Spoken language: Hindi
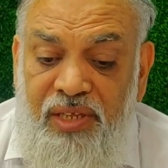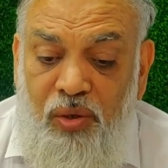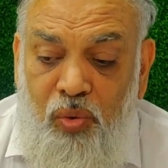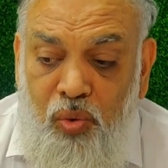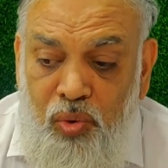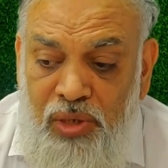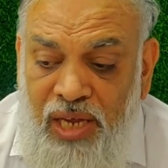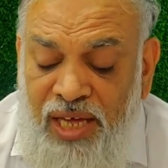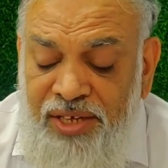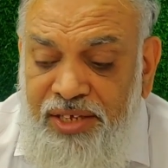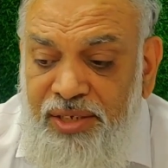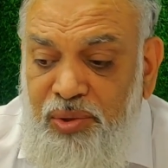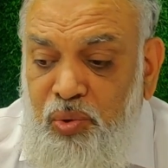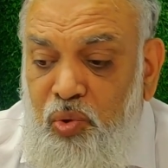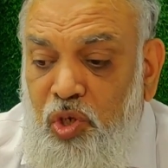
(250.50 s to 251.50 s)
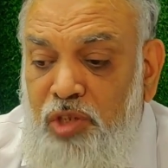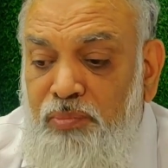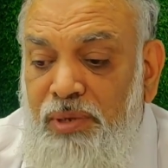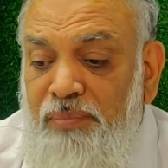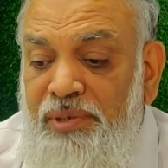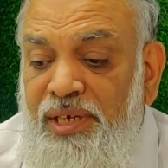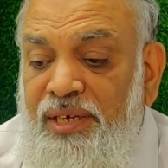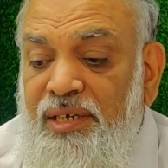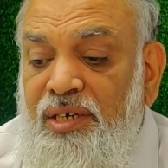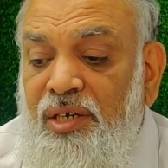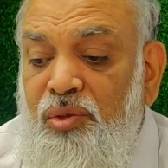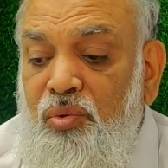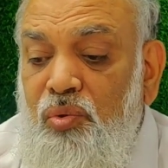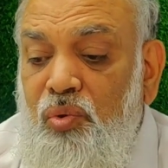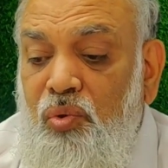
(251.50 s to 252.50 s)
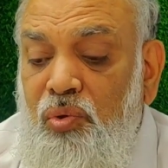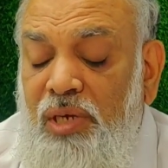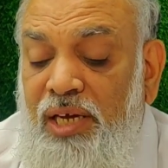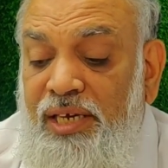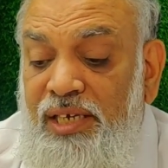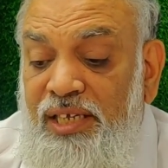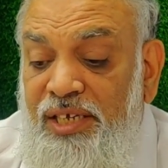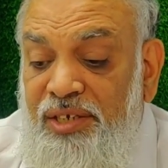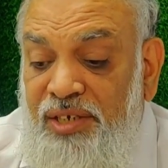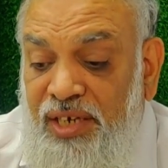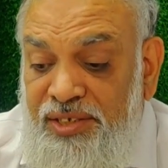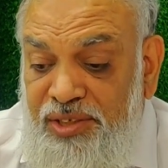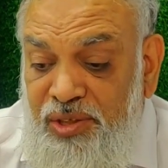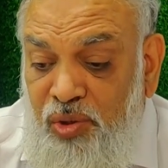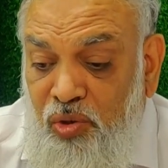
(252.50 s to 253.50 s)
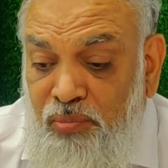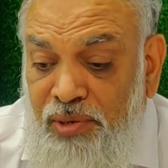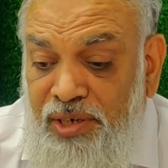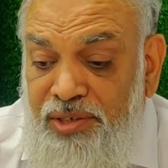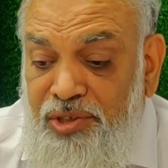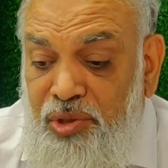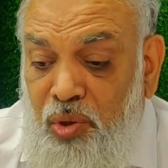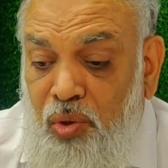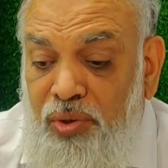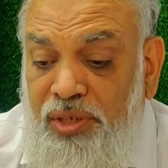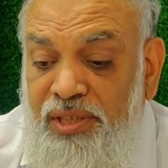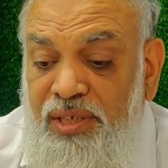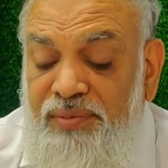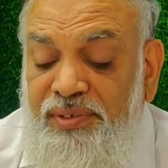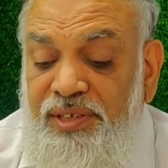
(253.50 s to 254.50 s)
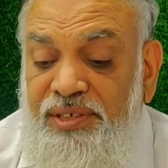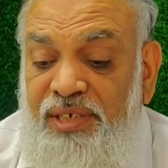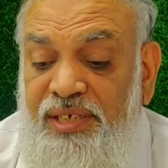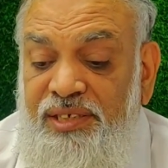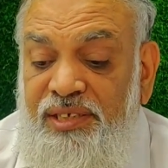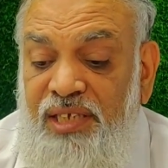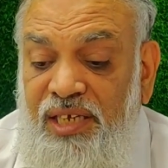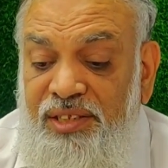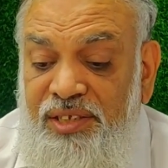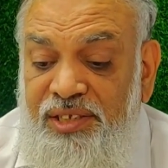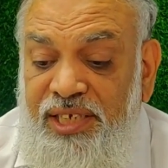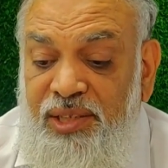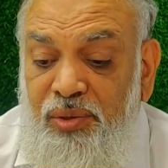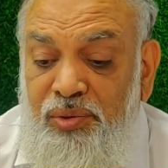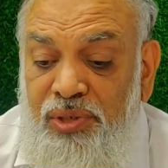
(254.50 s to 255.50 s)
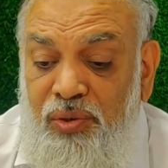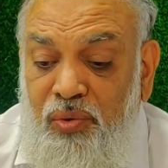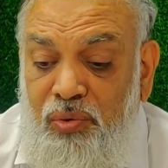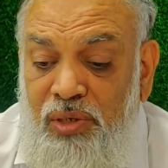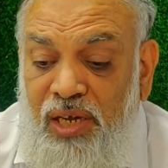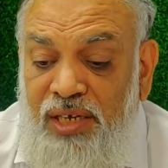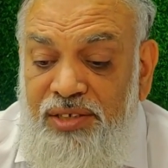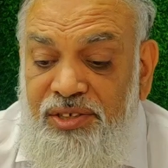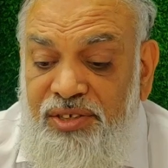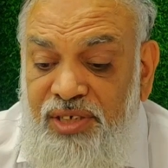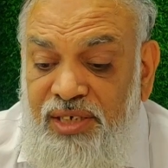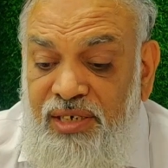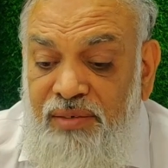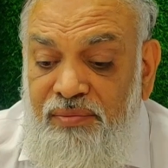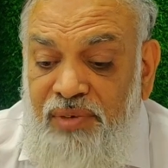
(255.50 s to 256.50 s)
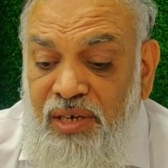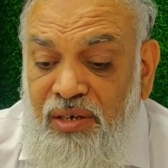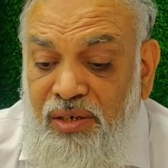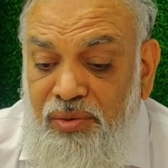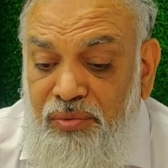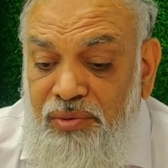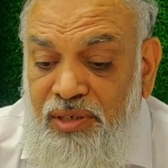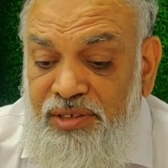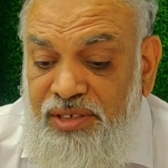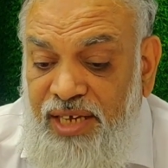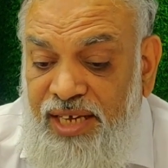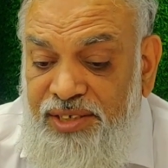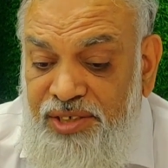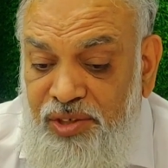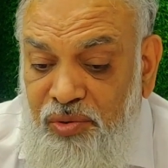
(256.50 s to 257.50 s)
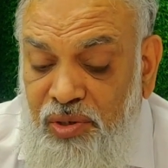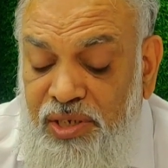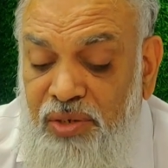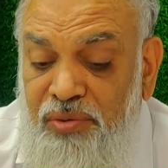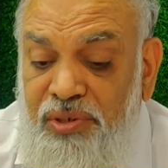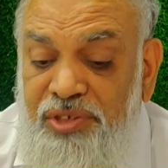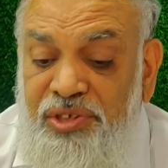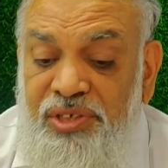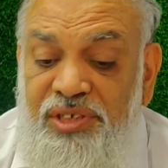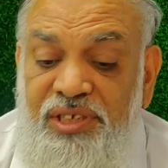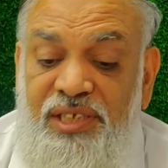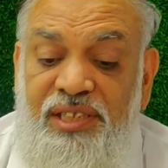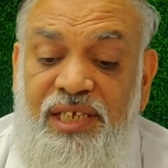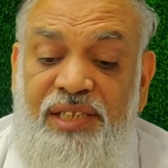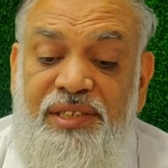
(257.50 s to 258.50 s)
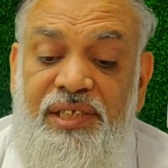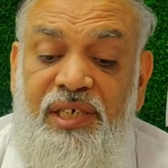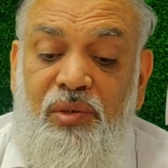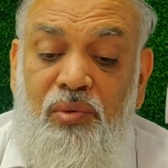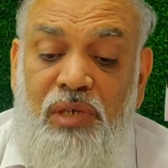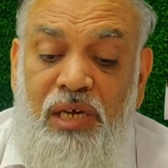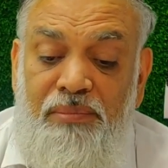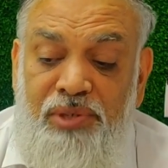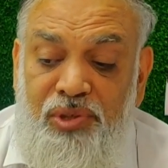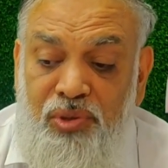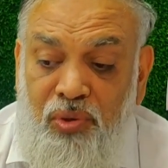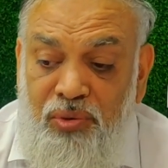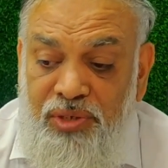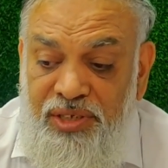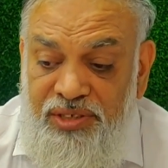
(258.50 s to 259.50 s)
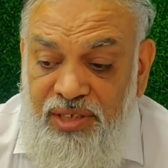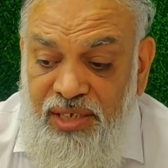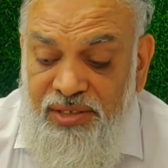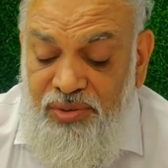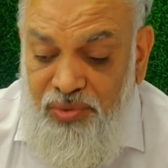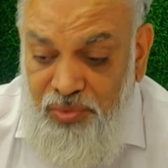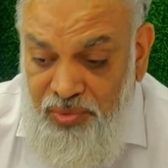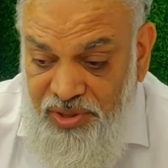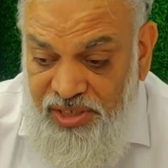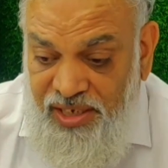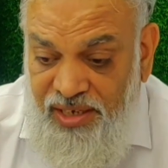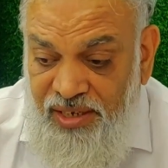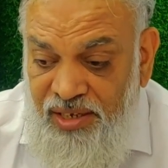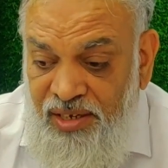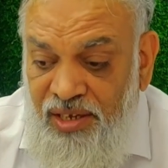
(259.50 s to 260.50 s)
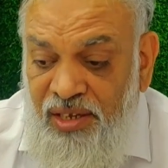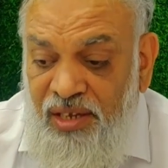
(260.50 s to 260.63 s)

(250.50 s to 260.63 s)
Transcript: कि खुला की सूरत में भी अगर खातून खुला के लिए राज़ी हो मगर शोहर की तरफ से इजाज़त ना दी जाए तो यह खुला शरण व कानून जायज़ नहीं हुआ क्योंकि शरीयत कहती है खुला में शोहर की इजाज़त ज़रूरी है